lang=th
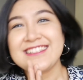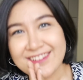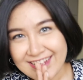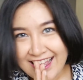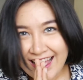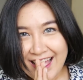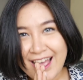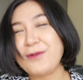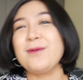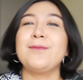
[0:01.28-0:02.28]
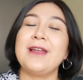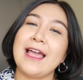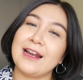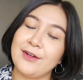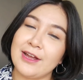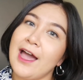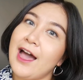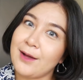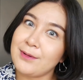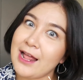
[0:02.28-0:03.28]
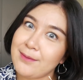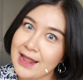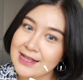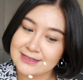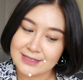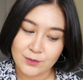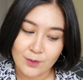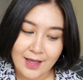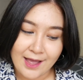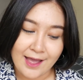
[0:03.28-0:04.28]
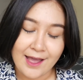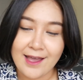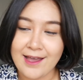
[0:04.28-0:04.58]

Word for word: สวัสดีค่ะพบกับแพรแล้วนะคะแพรซิวค่ะ